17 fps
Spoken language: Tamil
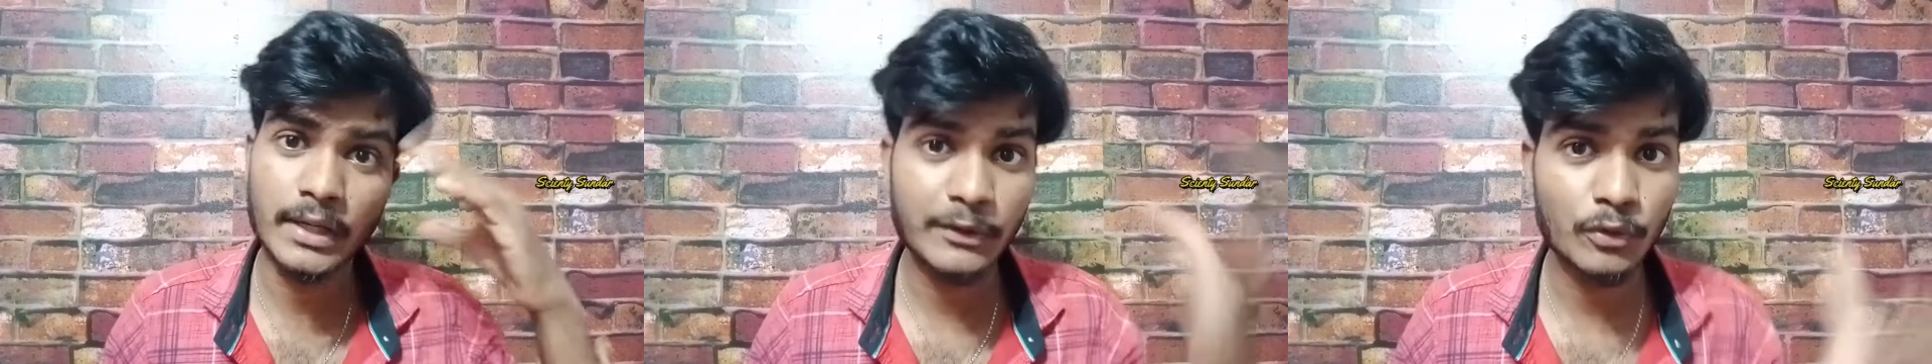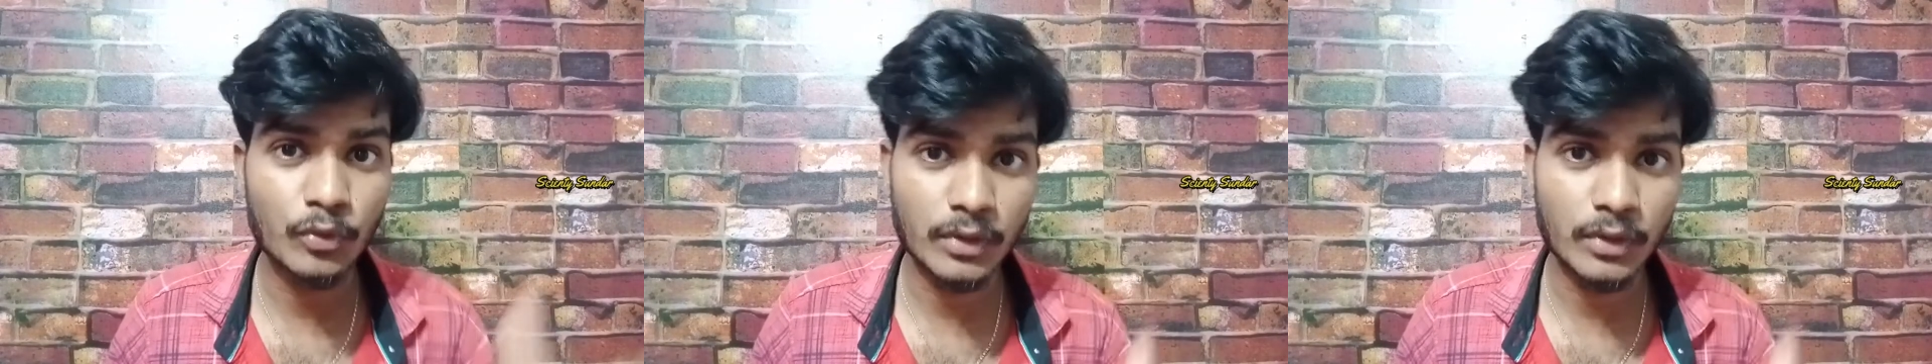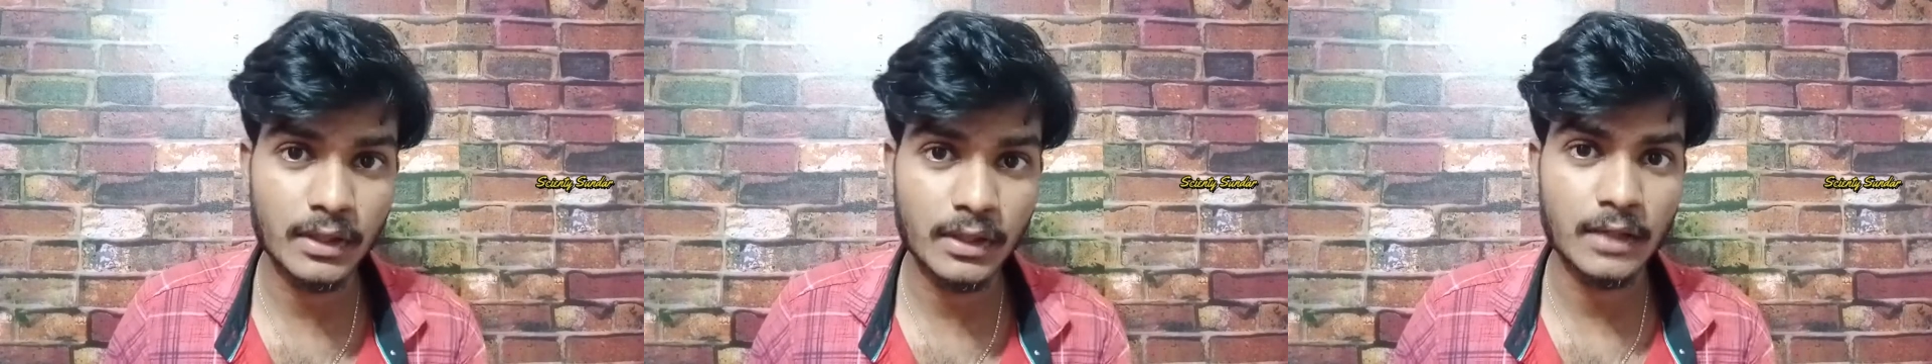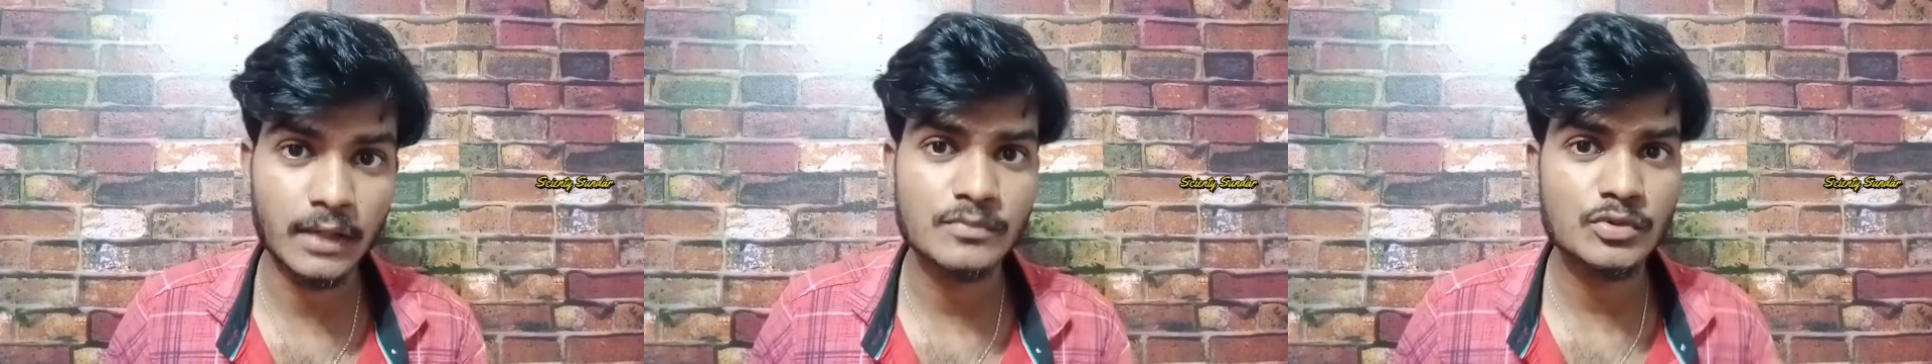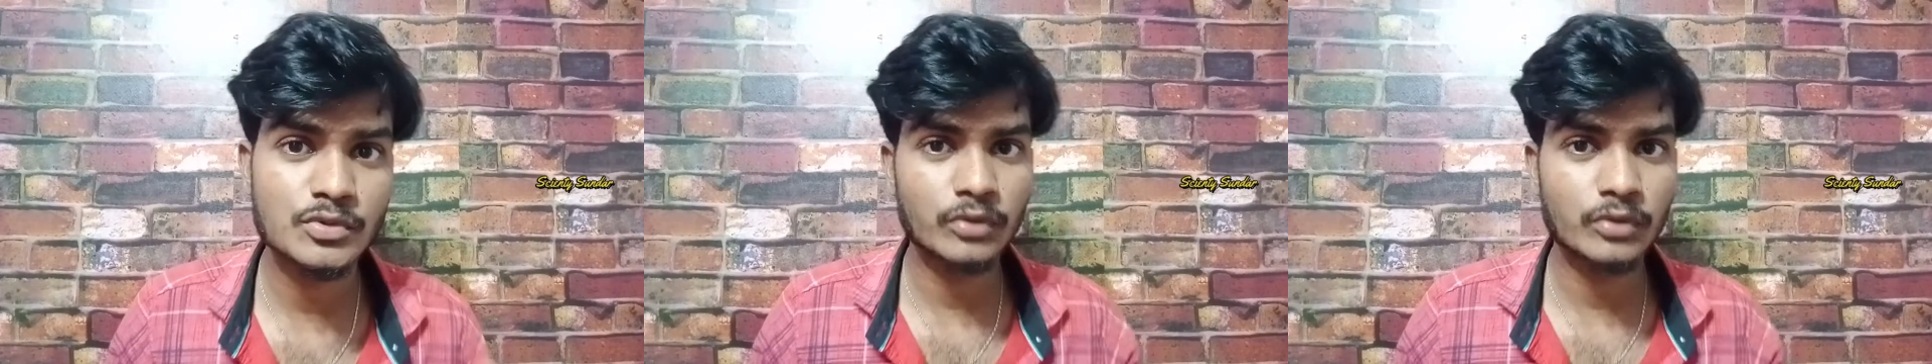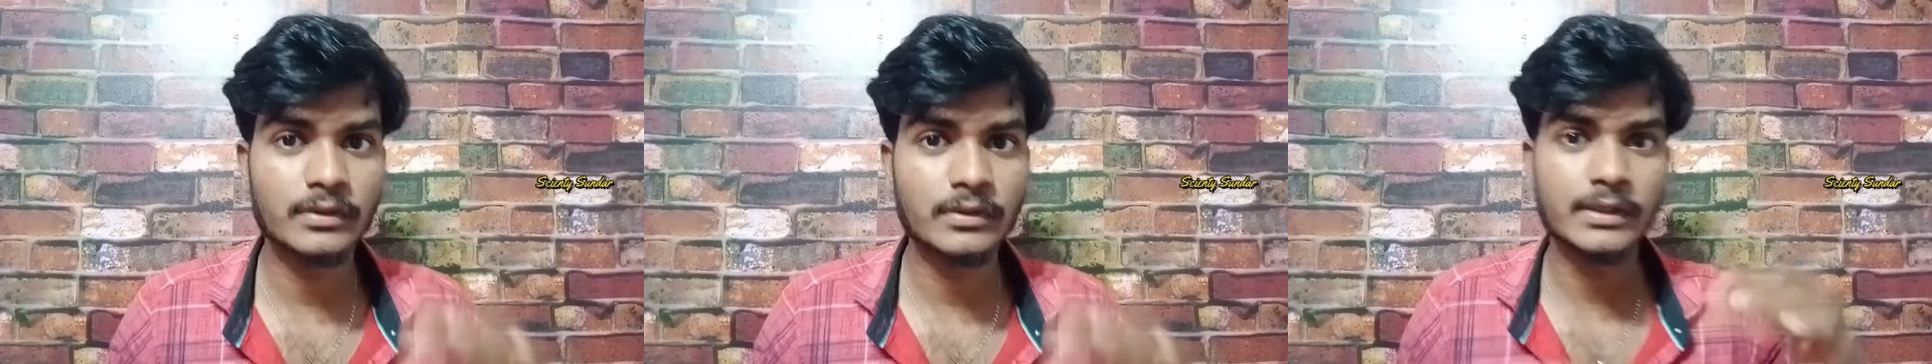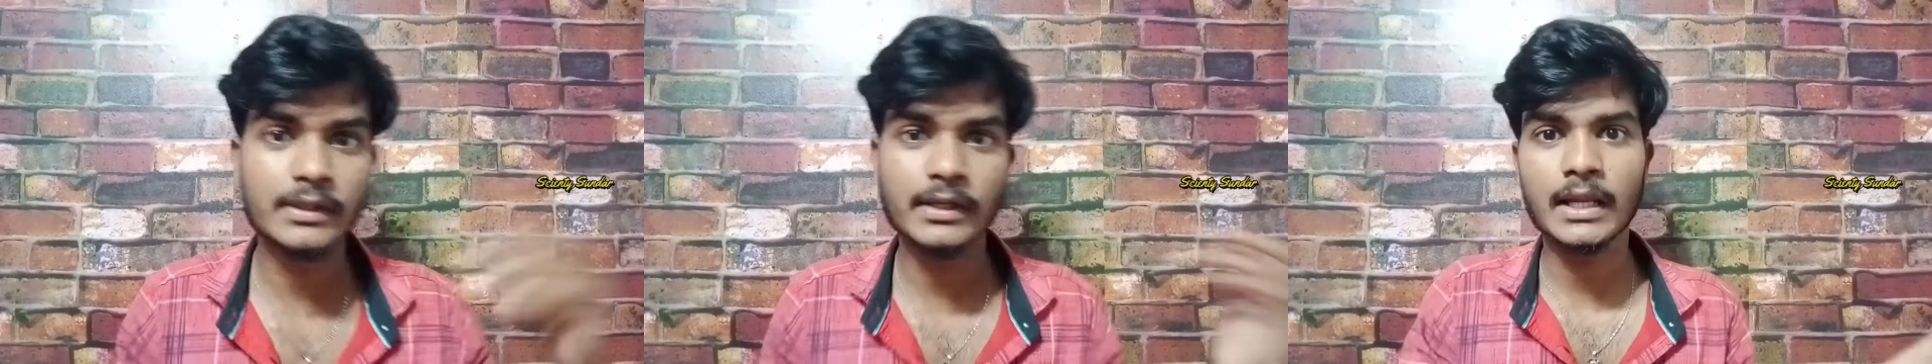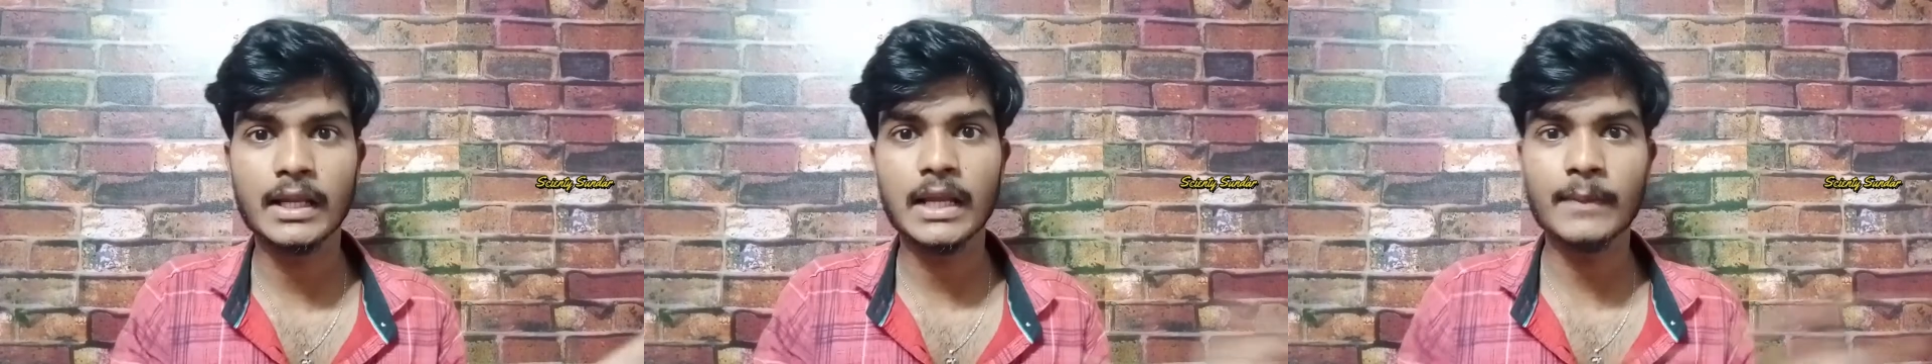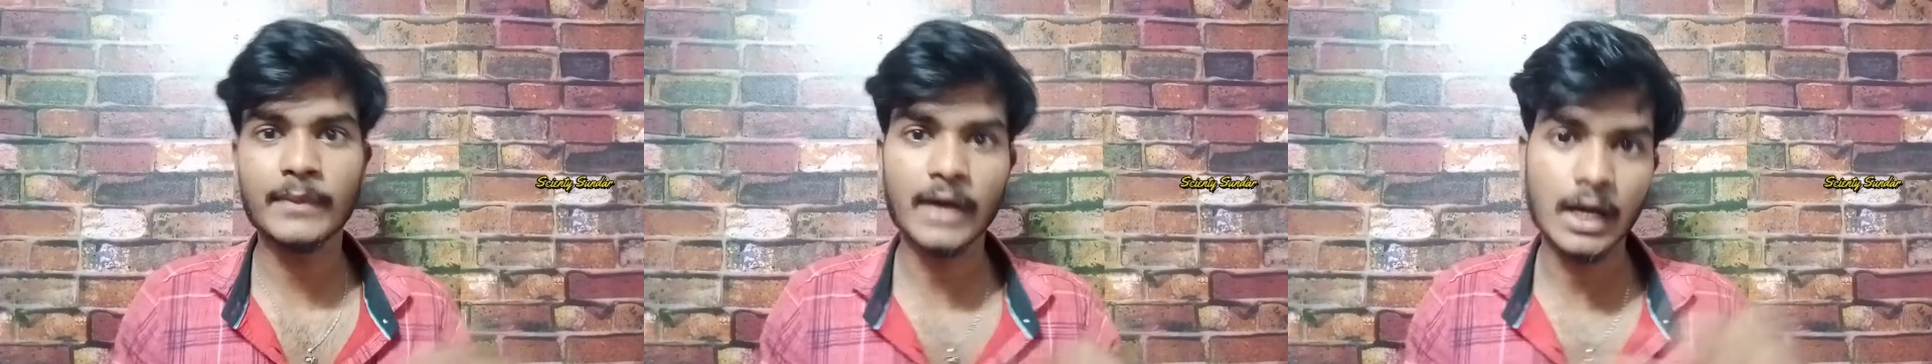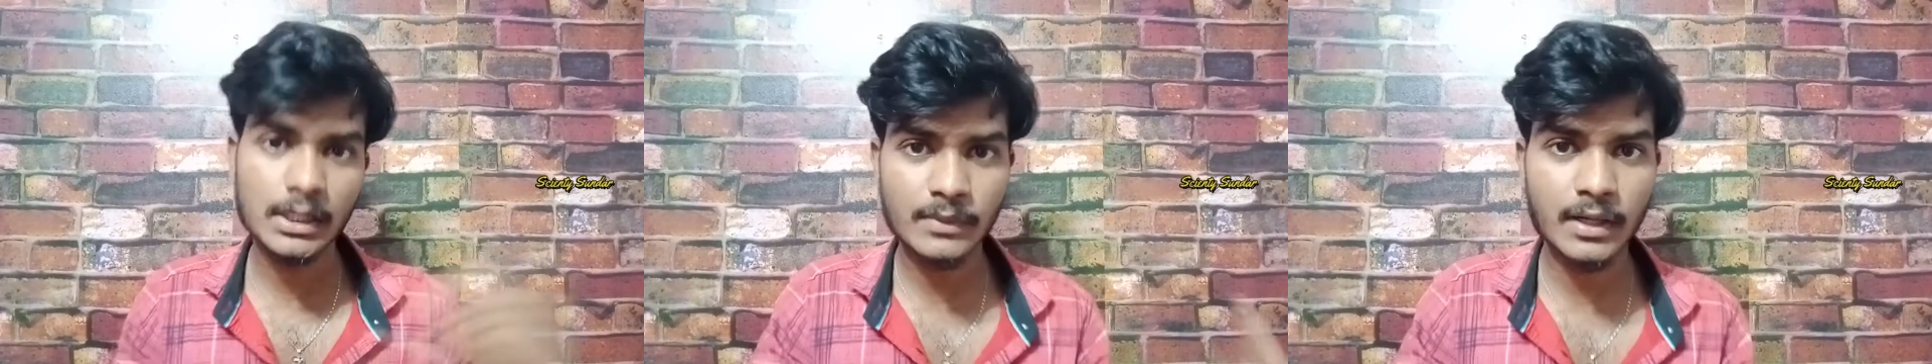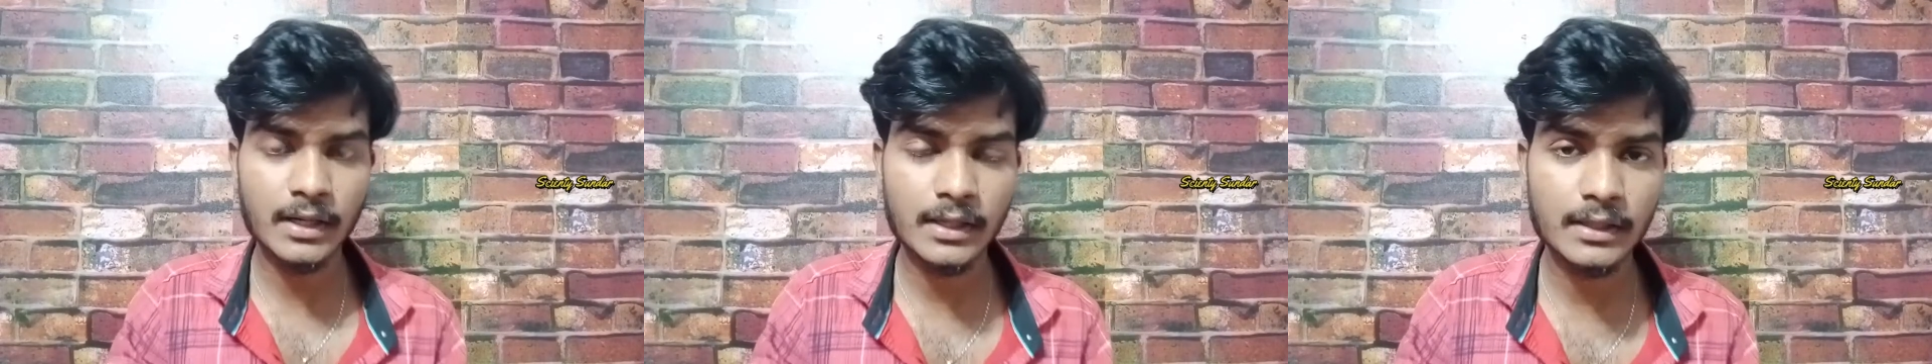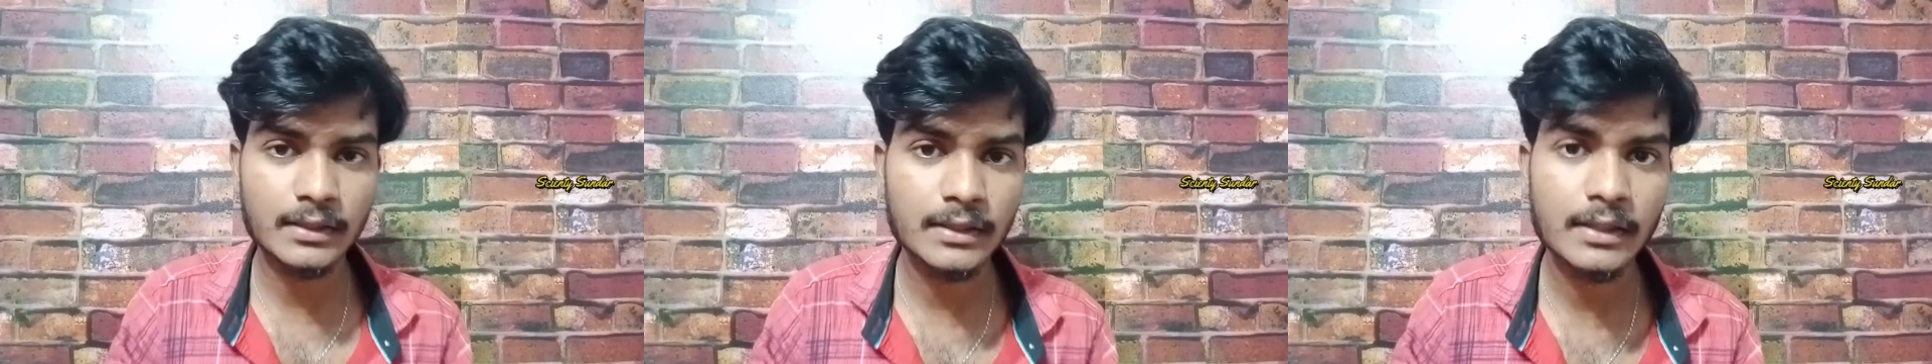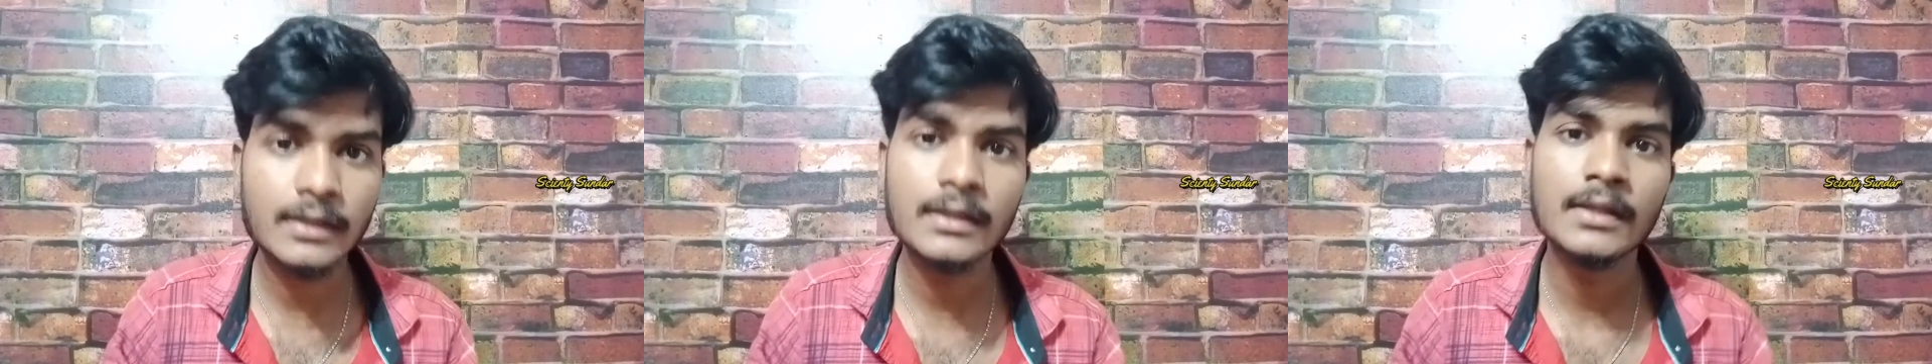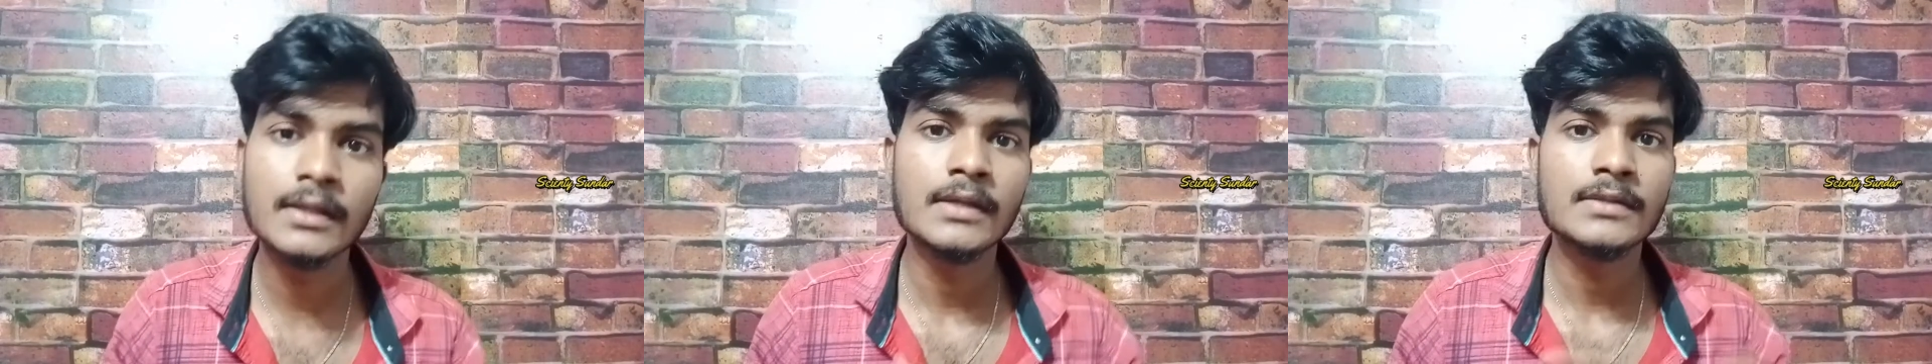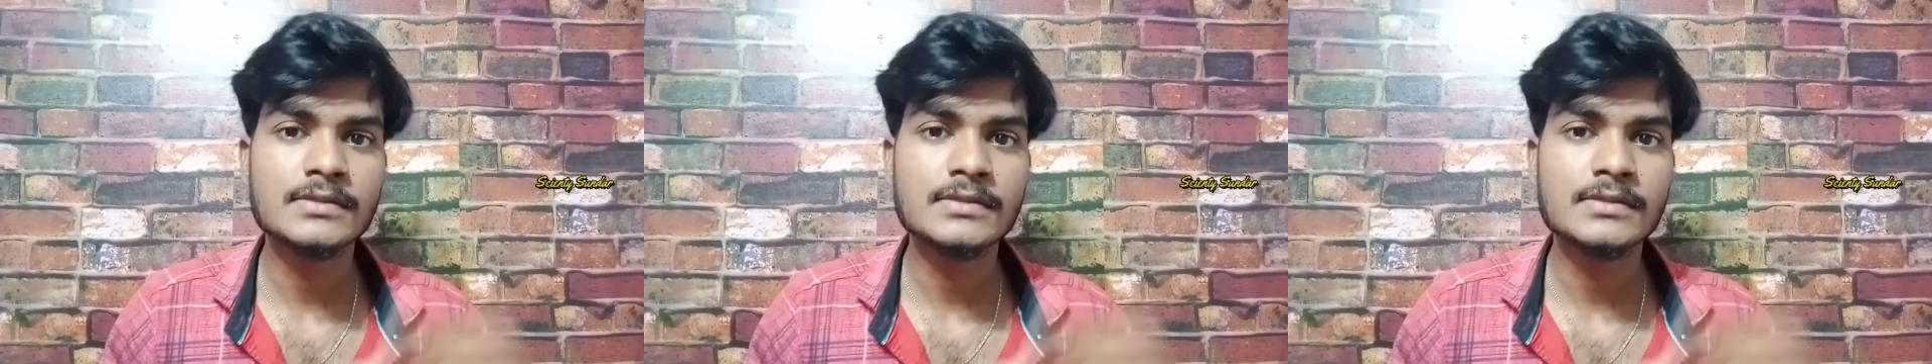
அறிவு கூட இருக்கலாம் ஸோ இது வந்து எல்லாமே அனுமானங்கள் தான்